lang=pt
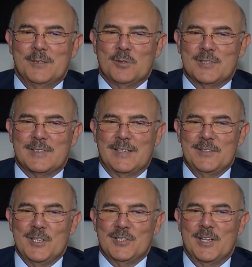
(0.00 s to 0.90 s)
gostaria
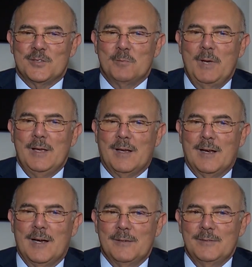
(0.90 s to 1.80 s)
de deixar isso bem
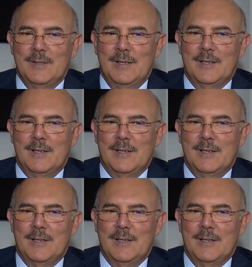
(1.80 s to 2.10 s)
claro,